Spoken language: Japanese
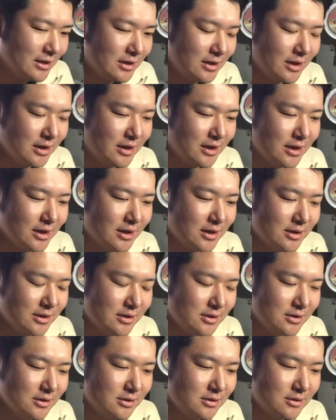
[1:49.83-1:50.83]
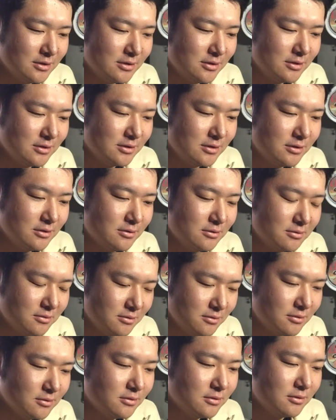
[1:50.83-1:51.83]
だから、う
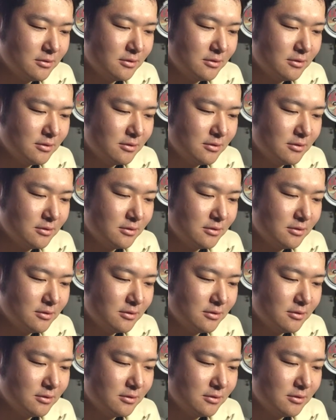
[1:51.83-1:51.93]
ん。